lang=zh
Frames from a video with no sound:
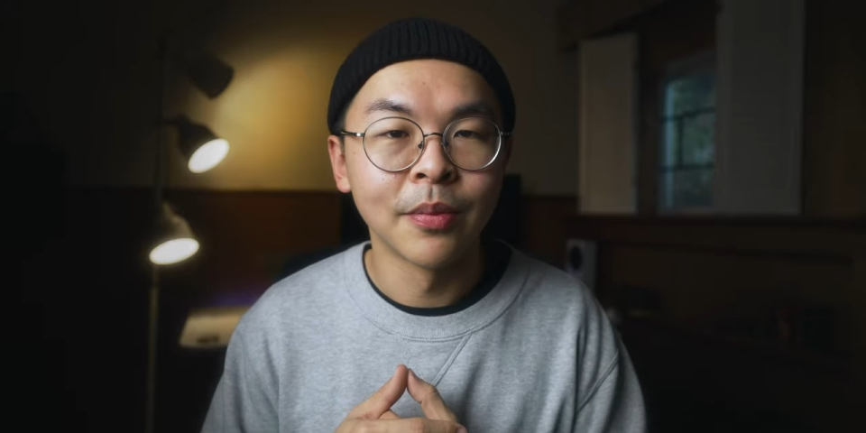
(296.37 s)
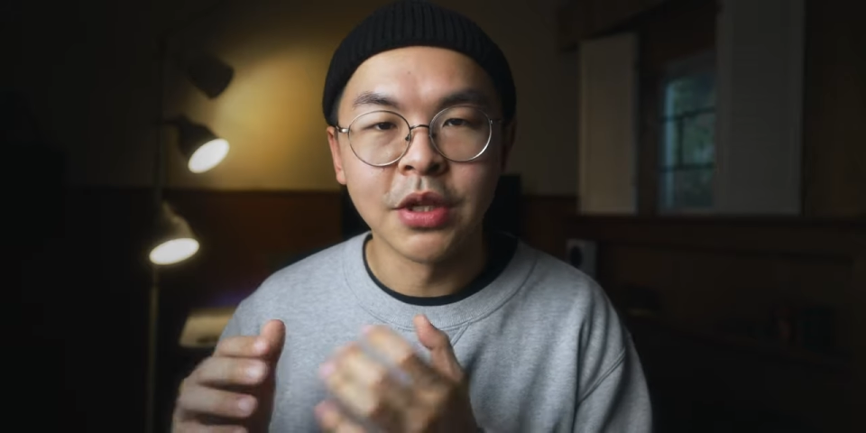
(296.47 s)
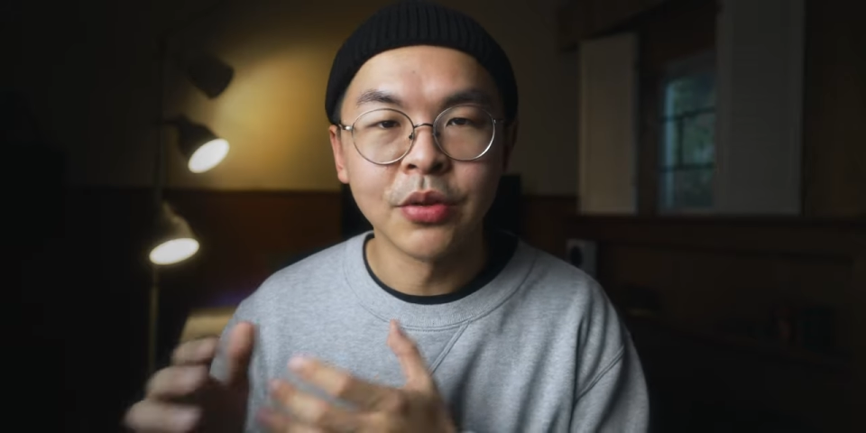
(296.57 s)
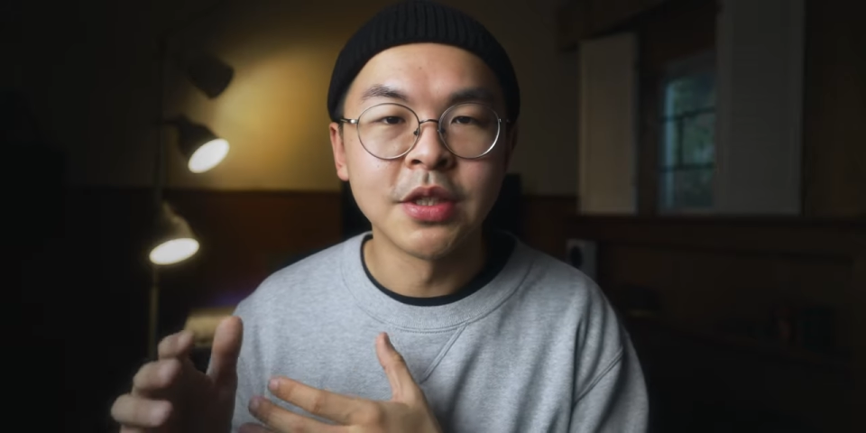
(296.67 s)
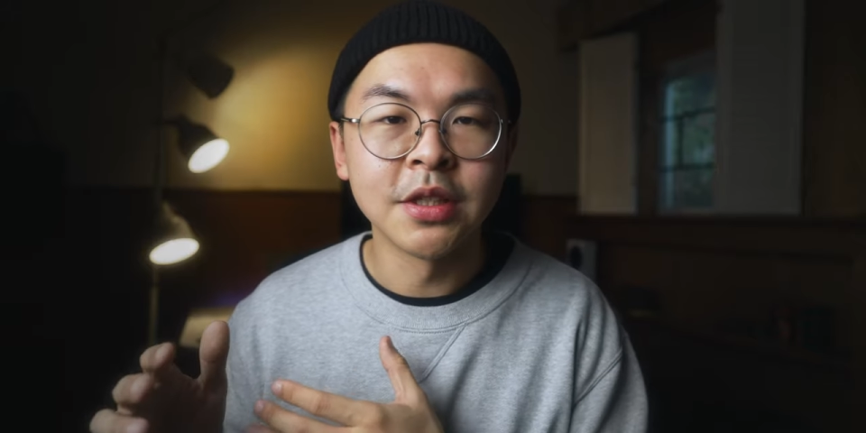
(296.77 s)

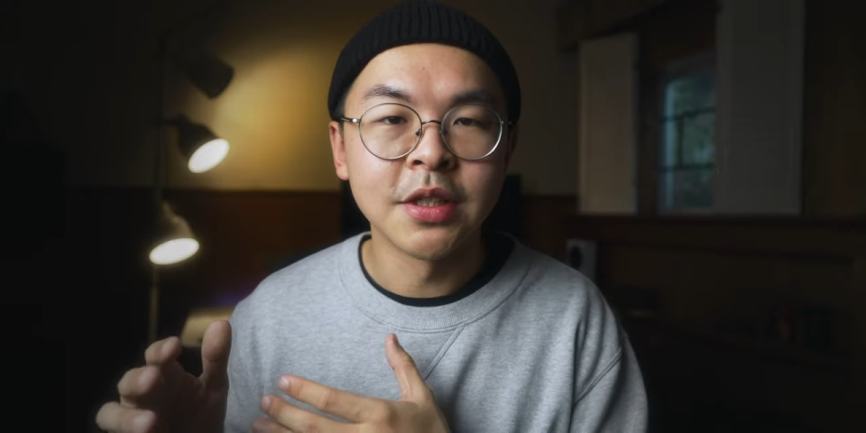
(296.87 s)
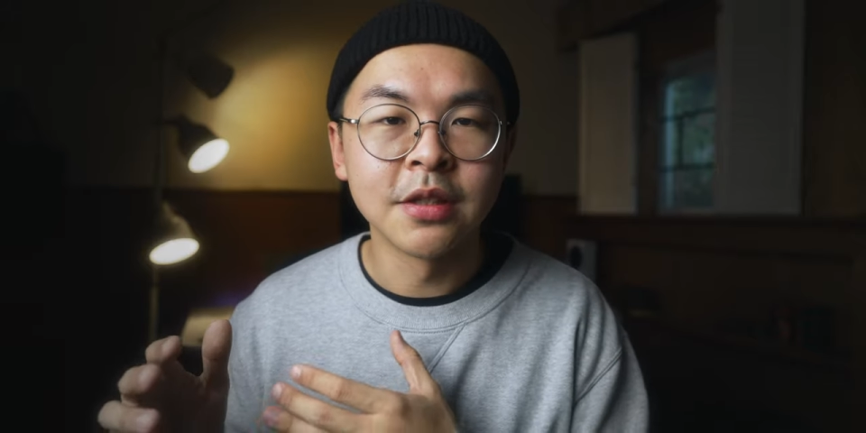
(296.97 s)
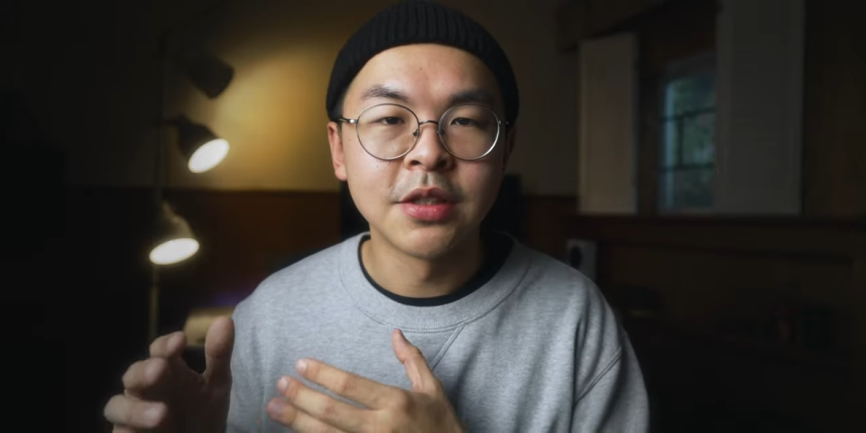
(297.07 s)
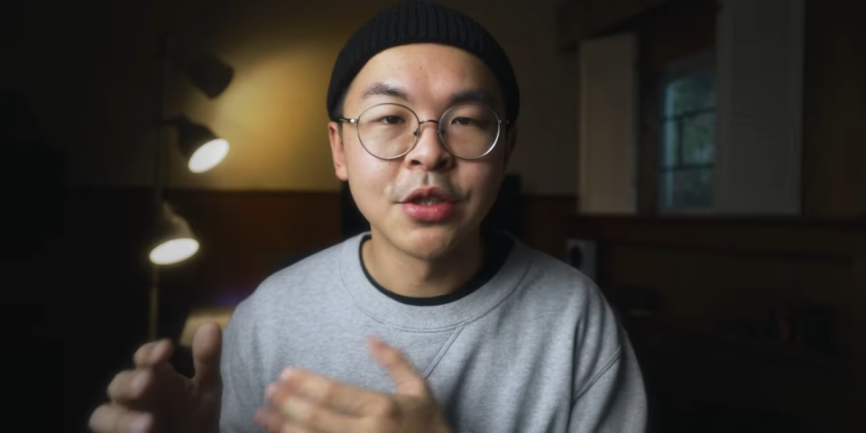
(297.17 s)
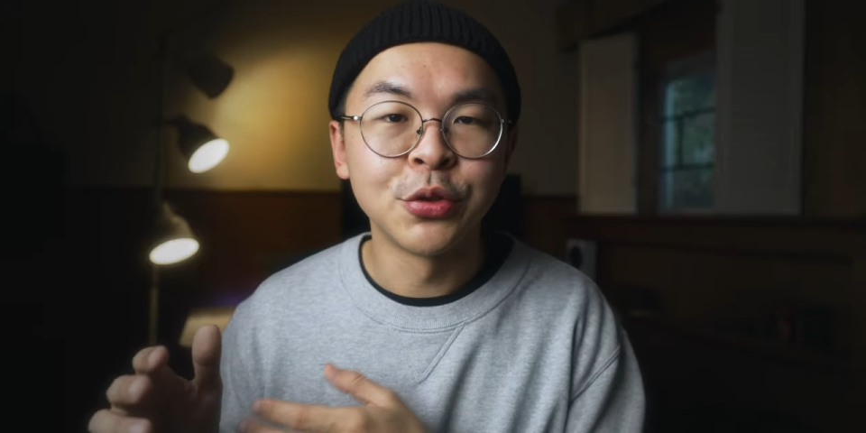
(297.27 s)
只要你今
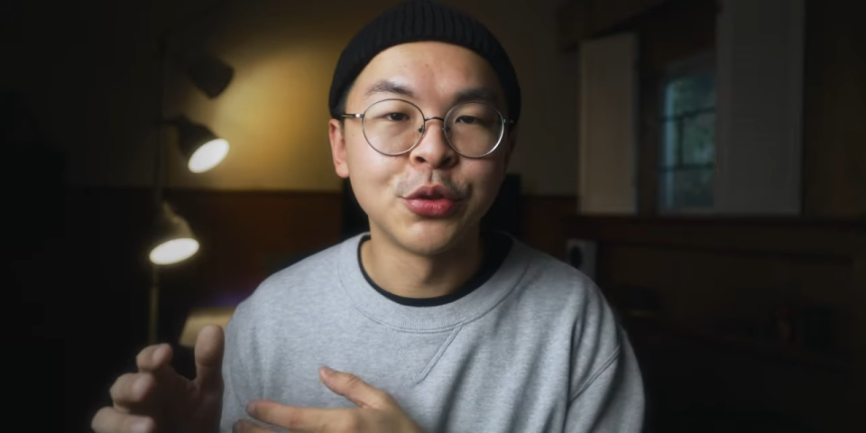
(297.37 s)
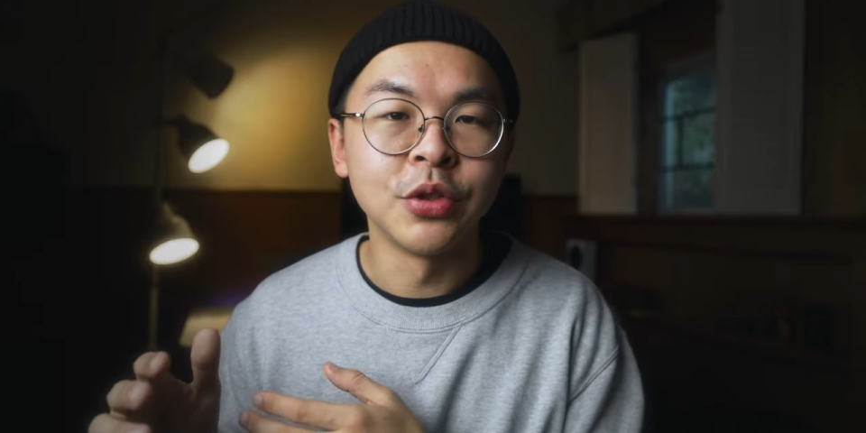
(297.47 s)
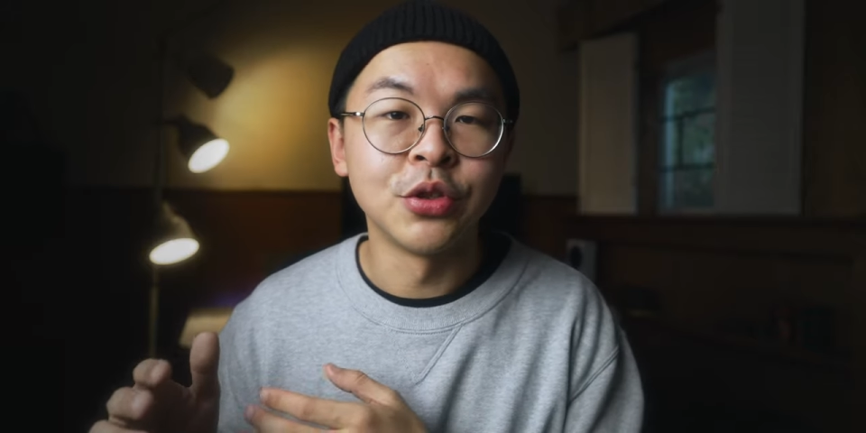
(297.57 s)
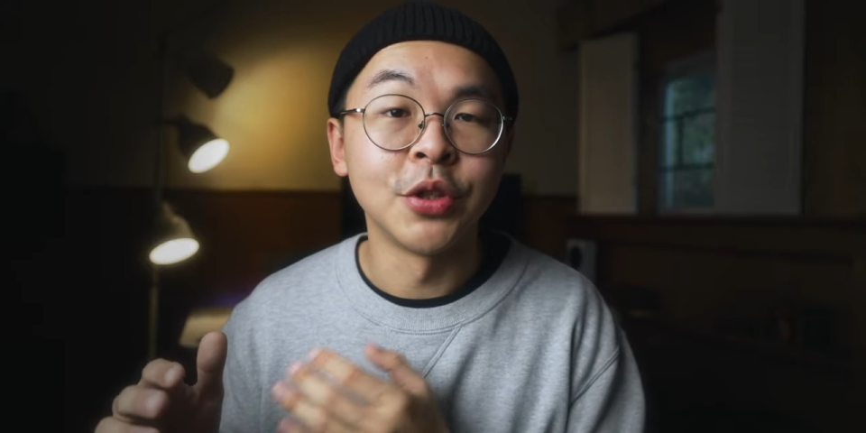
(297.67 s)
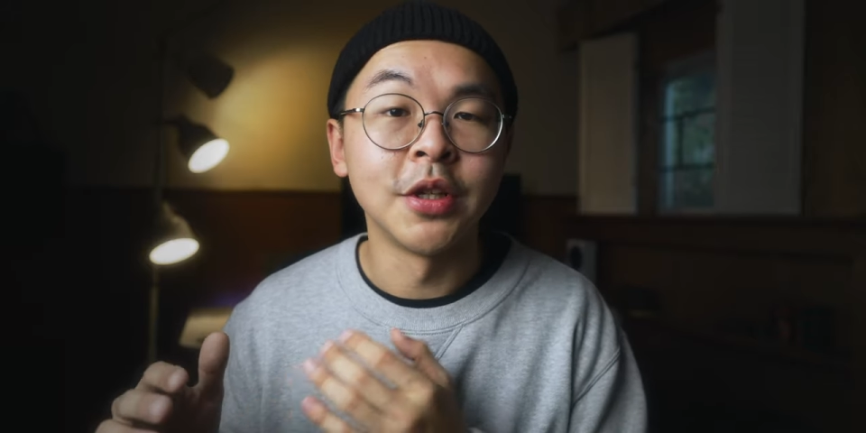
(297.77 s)
天陷
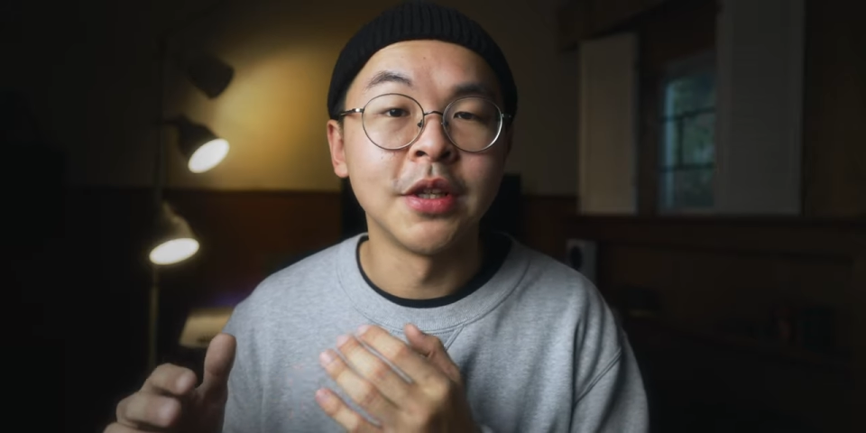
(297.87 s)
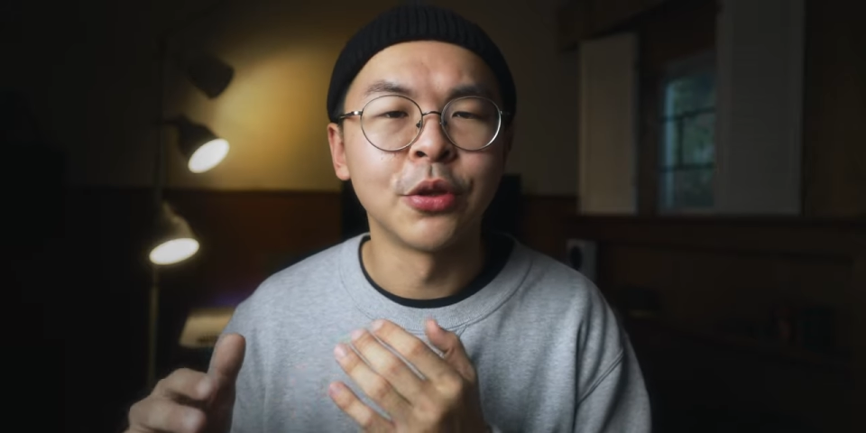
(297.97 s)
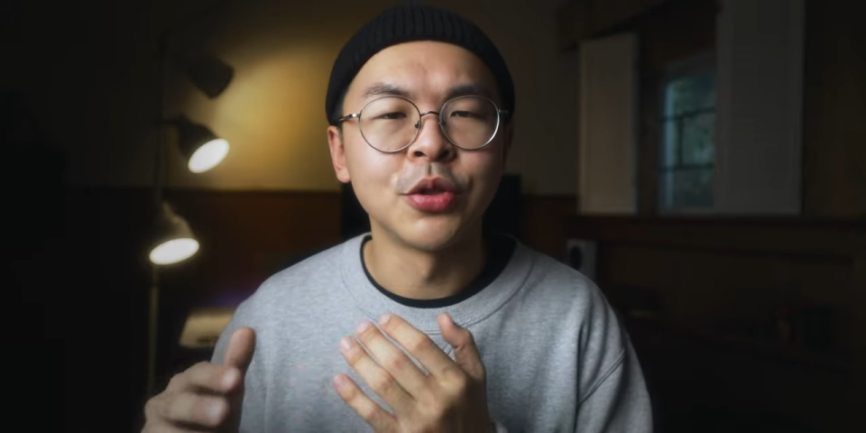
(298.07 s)
入你觉得你的